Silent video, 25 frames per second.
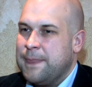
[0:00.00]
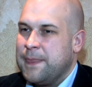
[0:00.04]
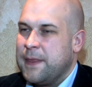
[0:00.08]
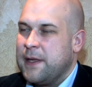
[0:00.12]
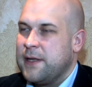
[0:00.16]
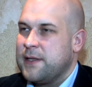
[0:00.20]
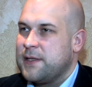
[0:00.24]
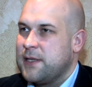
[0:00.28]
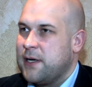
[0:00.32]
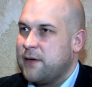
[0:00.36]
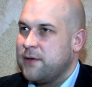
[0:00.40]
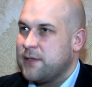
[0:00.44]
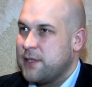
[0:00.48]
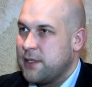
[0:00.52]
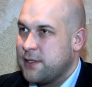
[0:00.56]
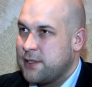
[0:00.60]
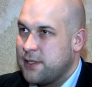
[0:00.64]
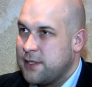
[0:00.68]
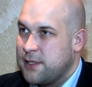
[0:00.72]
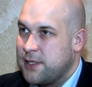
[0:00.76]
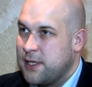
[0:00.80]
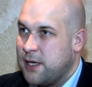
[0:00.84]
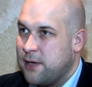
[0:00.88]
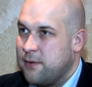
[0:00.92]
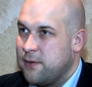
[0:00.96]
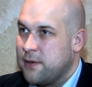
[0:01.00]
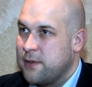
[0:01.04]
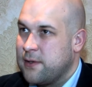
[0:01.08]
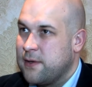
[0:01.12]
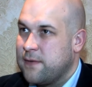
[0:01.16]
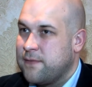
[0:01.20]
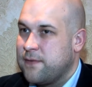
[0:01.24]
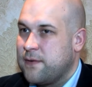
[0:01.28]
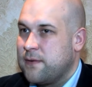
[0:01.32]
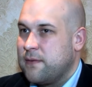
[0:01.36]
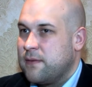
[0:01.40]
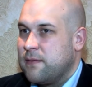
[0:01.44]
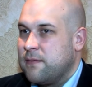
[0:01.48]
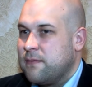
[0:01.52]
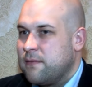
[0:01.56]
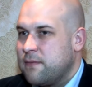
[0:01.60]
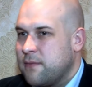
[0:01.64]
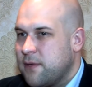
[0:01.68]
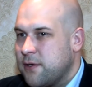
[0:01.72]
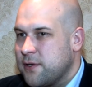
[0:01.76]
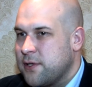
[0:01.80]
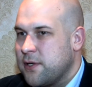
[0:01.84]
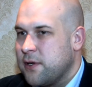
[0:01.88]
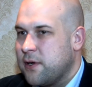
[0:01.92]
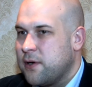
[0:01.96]
Y, cały czas się działo. No,
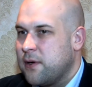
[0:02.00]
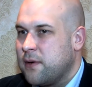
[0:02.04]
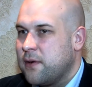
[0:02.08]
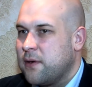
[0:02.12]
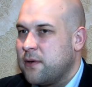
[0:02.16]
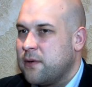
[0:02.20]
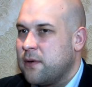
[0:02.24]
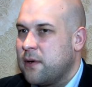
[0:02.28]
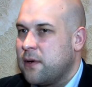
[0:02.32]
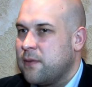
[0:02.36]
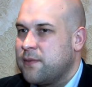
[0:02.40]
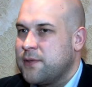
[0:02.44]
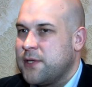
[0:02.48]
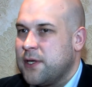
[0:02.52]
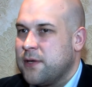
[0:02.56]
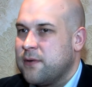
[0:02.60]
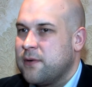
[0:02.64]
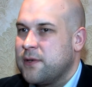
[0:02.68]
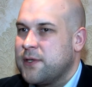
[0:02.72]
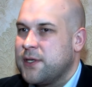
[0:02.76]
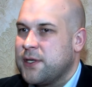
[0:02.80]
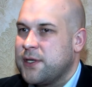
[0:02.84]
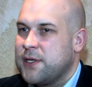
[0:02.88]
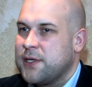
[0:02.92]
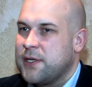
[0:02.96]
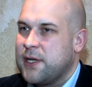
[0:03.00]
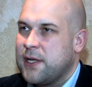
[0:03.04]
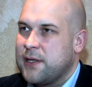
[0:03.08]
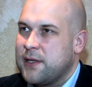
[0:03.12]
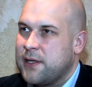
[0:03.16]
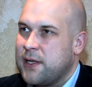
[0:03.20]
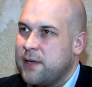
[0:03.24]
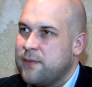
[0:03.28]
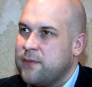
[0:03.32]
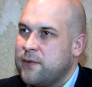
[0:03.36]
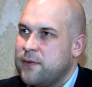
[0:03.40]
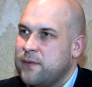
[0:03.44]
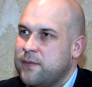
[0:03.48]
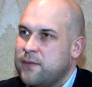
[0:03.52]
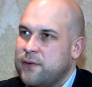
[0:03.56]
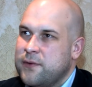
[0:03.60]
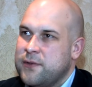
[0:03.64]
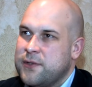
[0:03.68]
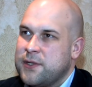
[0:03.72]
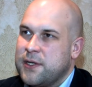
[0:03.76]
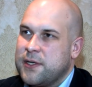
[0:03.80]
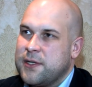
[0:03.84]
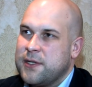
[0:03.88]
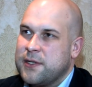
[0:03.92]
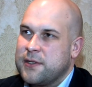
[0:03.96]
to się obcięło 10 lat temu,
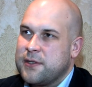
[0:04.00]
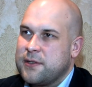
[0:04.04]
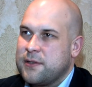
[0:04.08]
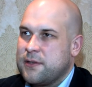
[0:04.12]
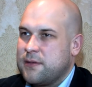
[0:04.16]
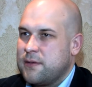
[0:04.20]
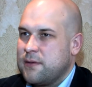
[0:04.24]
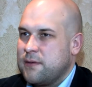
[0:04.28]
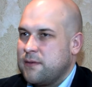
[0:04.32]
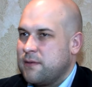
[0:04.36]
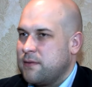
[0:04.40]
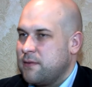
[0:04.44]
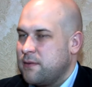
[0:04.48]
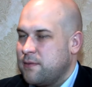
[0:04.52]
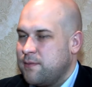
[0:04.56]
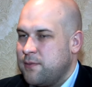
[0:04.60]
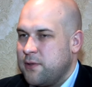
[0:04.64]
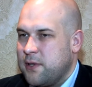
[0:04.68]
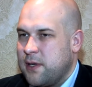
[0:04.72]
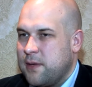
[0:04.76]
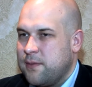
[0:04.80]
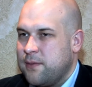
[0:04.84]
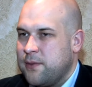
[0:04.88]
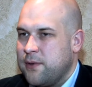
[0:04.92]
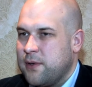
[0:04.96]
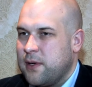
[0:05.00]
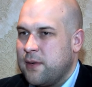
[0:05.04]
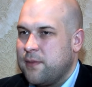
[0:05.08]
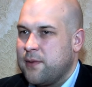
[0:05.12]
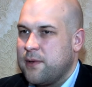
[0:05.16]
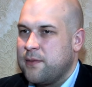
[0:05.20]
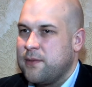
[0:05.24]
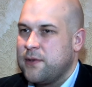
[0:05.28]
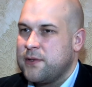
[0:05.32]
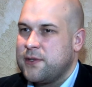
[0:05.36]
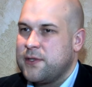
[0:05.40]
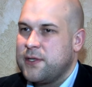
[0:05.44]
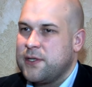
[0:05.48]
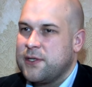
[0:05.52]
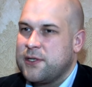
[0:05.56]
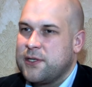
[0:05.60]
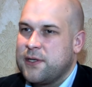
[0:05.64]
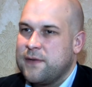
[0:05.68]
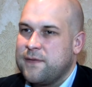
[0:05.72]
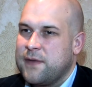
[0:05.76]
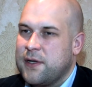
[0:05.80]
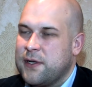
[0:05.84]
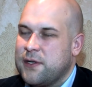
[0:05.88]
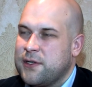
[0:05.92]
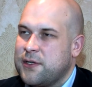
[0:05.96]
budżet jest y, z biura, biura promocji
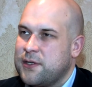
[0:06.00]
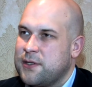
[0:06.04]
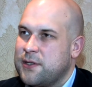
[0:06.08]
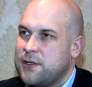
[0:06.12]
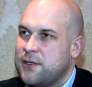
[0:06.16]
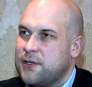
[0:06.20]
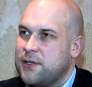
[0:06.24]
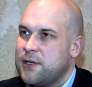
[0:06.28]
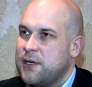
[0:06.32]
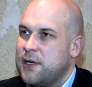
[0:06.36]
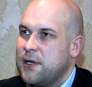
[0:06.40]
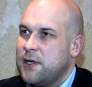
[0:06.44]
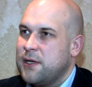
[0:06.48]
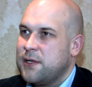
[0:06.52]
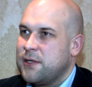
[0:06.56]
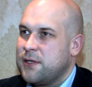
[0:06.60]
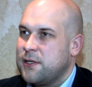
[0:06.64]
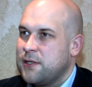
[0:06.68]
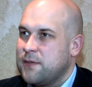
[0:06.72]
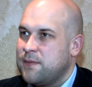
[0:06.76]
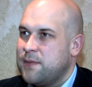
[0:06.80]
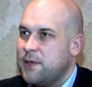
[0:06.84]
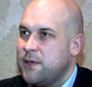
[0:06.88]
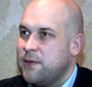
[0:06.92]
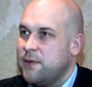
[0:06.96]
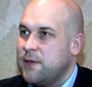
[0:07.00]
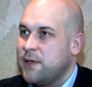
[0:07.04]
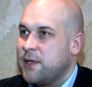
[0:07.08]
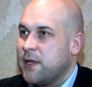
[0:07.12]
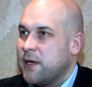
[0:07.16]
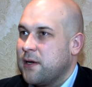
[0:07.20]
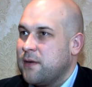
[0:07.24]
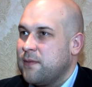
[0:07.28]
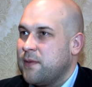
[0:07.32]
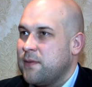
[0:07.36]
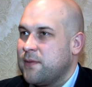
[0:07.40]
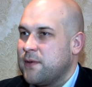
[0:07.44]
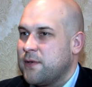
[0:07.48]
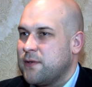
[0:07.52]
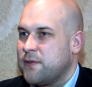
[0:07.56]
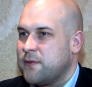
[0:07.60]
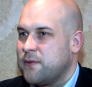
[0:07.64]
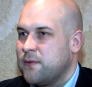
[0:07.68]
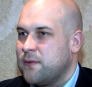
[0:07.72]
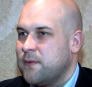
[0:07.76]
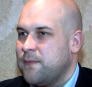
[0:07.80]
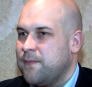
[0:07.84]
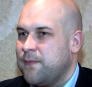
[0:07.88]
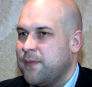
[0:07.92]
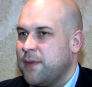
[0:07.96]
jeszcze większy niż, niż był i tego po
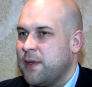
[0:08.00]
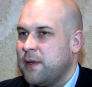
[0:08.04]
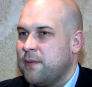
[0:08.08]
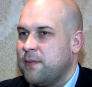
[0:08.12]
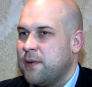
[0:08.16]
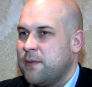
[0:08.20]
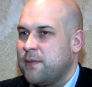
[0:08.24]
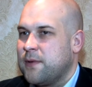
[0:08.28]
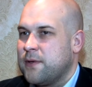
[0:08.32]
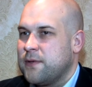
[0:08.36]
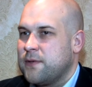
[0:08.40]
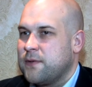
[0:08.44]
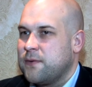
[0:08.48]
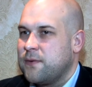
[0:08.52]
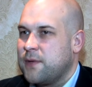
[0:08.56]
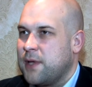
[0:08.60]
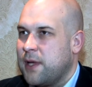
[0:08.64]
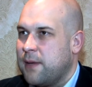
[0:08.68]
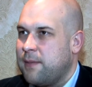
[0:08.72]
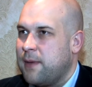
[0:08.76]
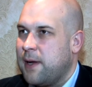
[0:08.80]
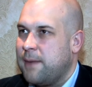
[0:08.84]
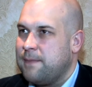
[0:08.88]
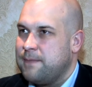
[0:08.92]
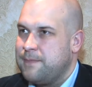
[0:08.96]
prostu, y, po prostu nie ma.